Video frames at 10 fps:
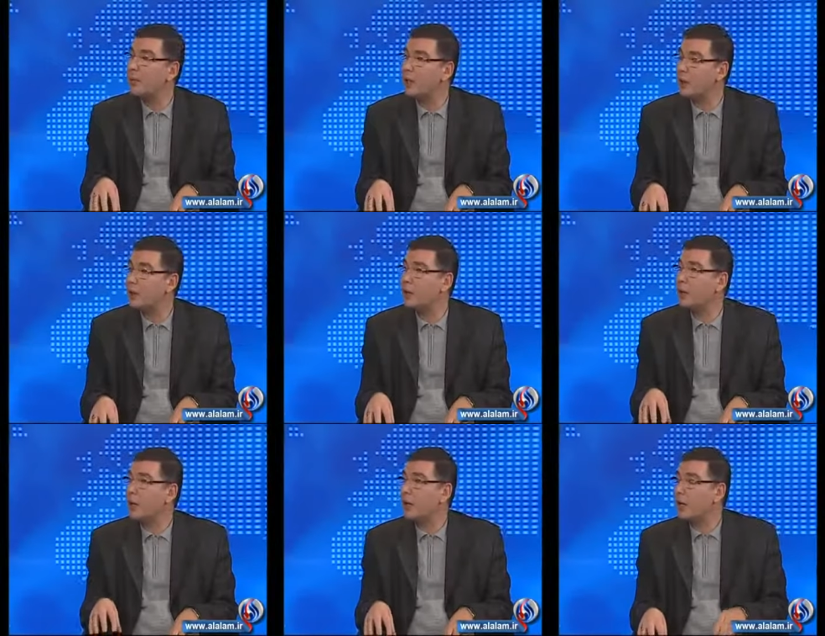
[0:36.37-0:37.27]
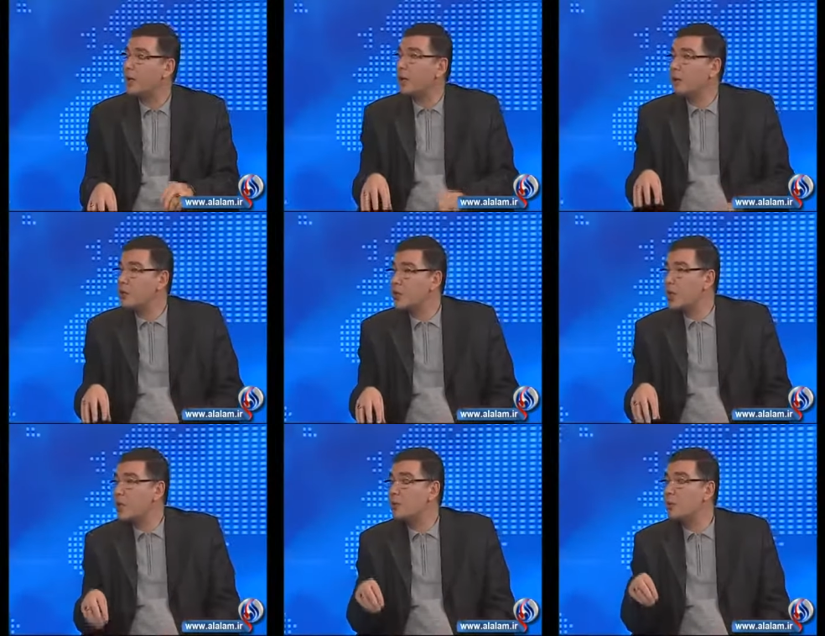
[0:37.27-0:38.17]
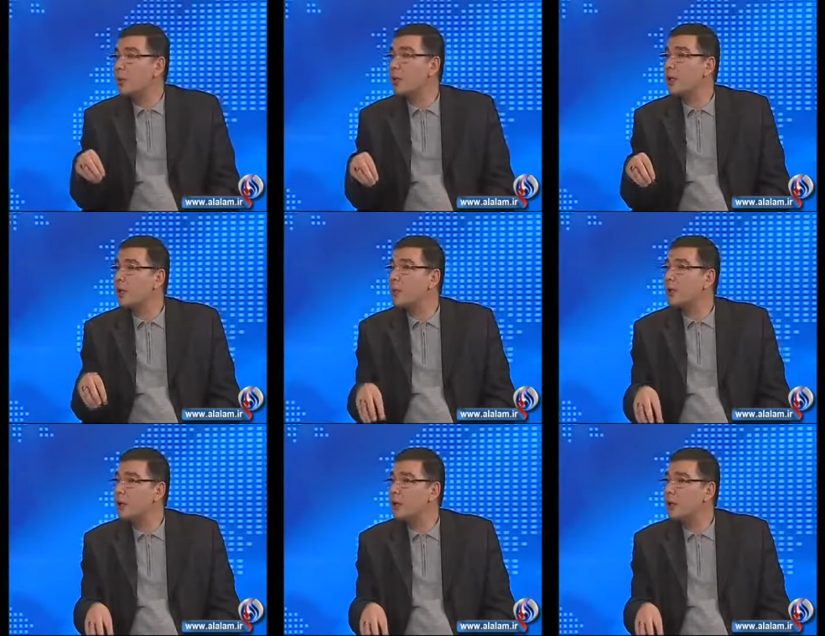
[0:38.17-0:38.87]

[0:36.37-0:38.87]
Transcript: يعني هذا الإنجاز بمثابة